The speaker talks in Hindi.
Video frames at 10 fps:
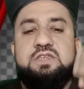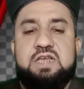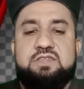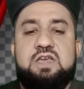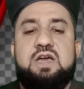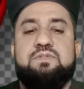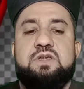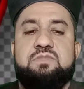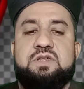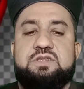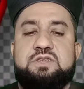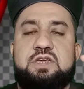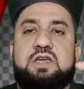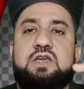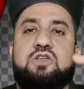जैसे आपकी मर्जी
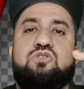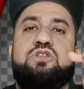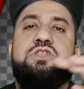है तो